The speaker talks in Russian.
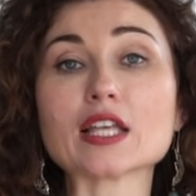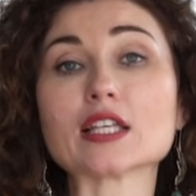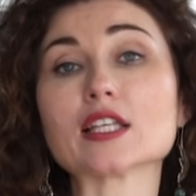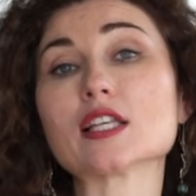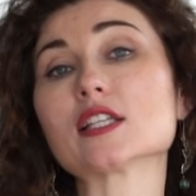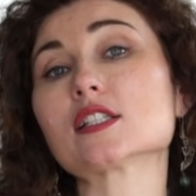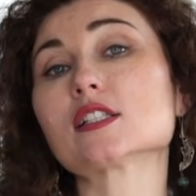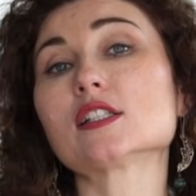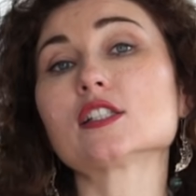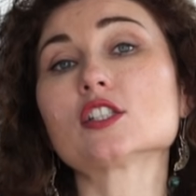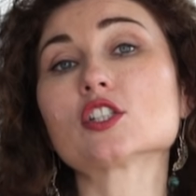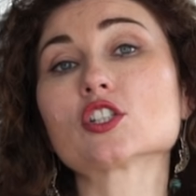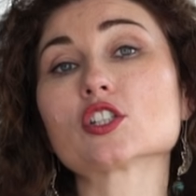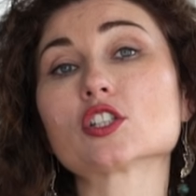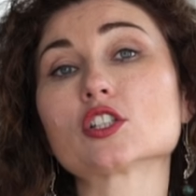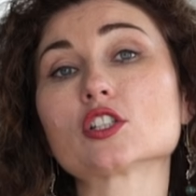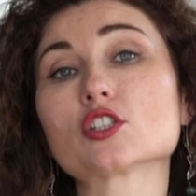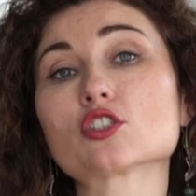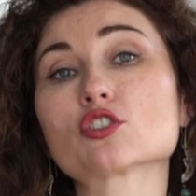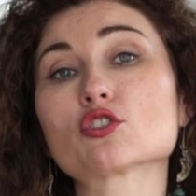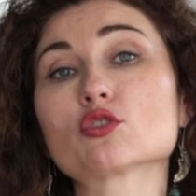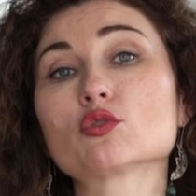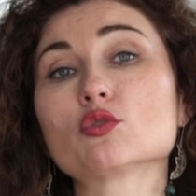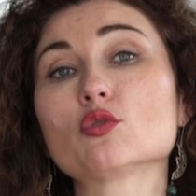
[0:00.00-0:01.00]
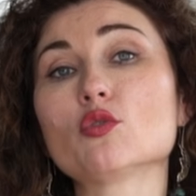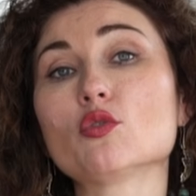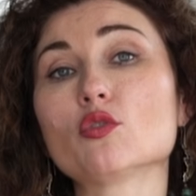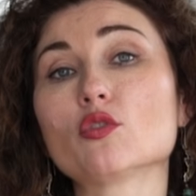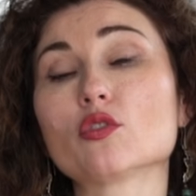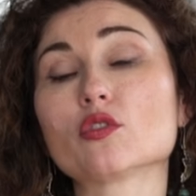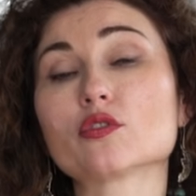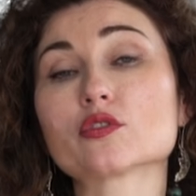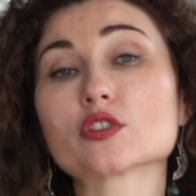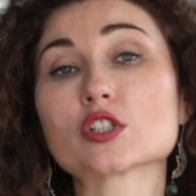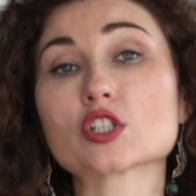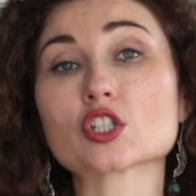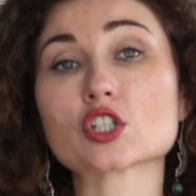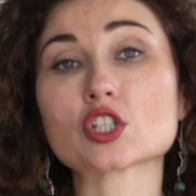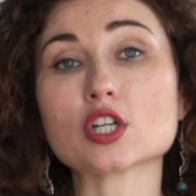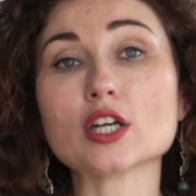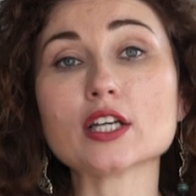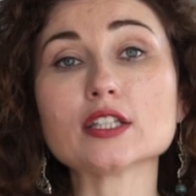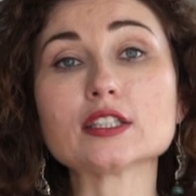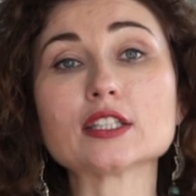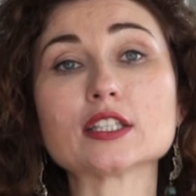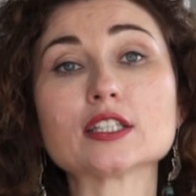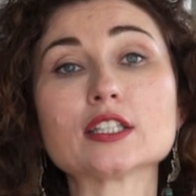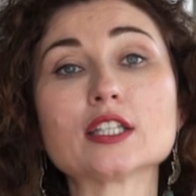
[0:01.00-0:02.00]
Я слышала, что в
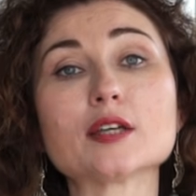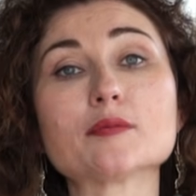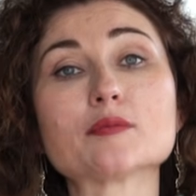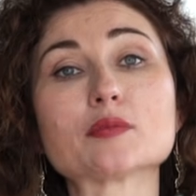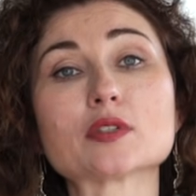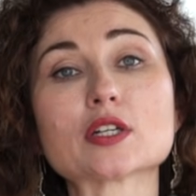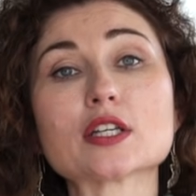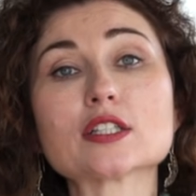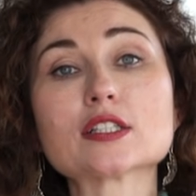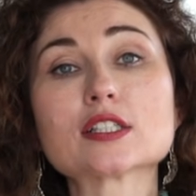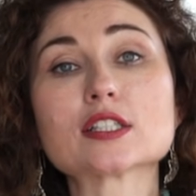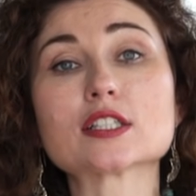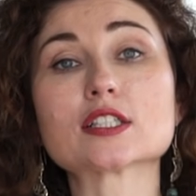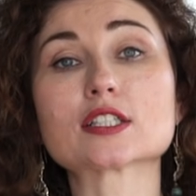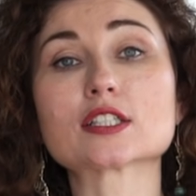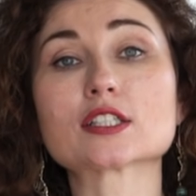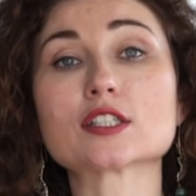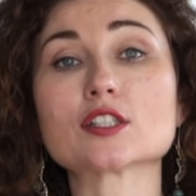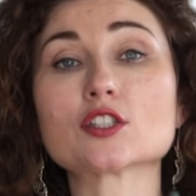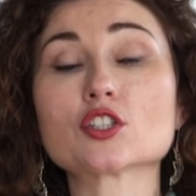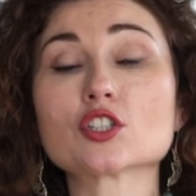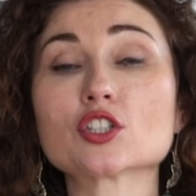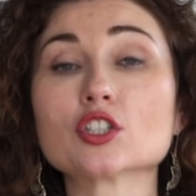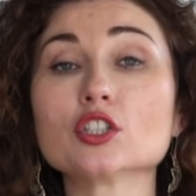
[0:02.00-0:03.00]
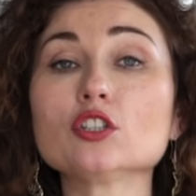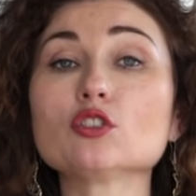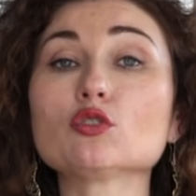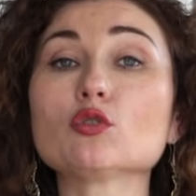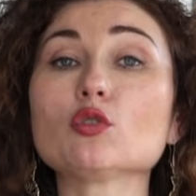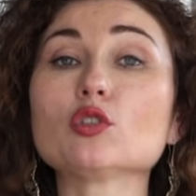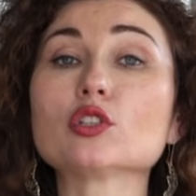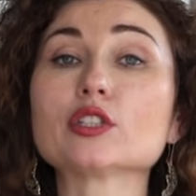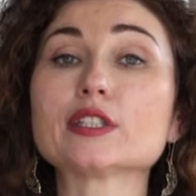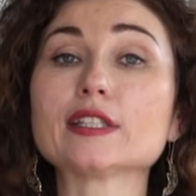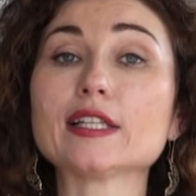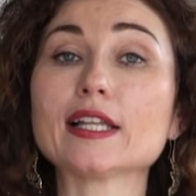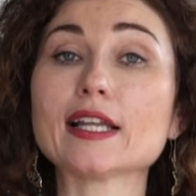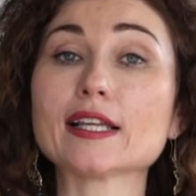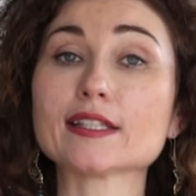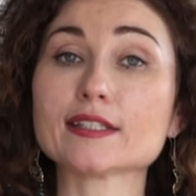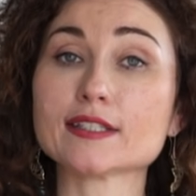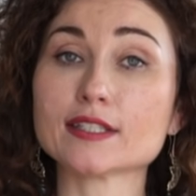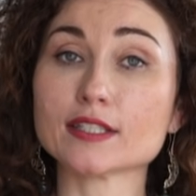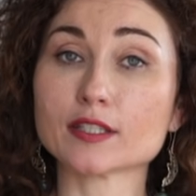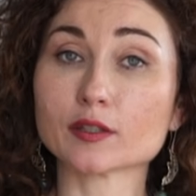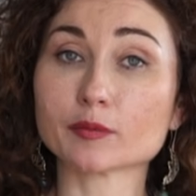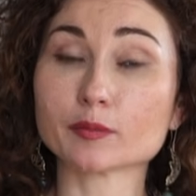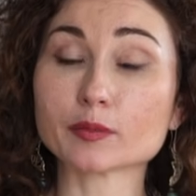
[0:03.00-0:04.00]
США такие операции разрешены только для
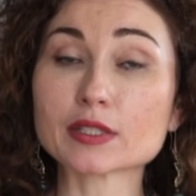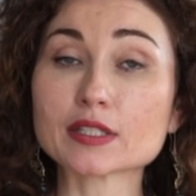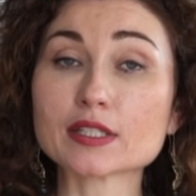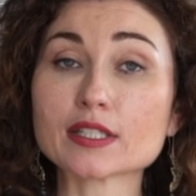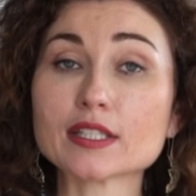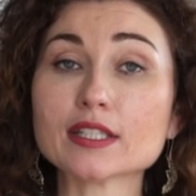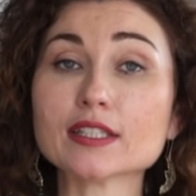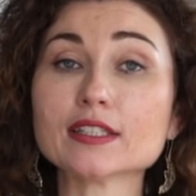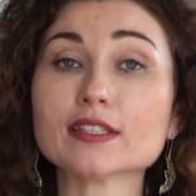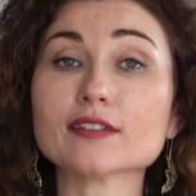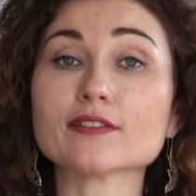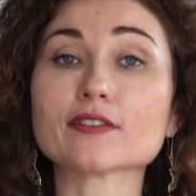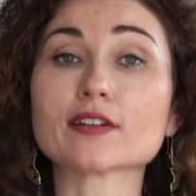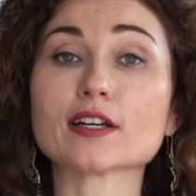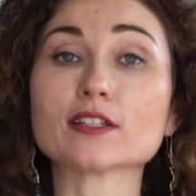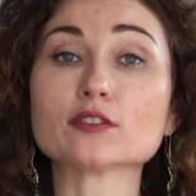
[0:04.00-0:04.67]
тех пациентов,